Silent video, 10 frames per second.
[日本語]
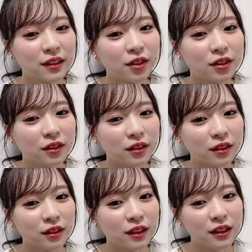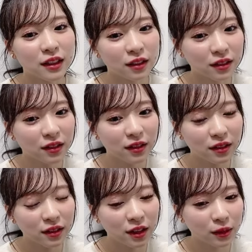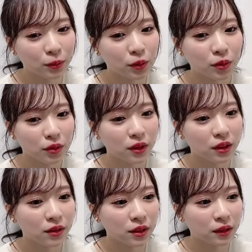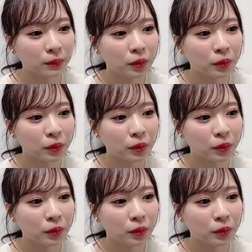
こう制作チームのスタッフさん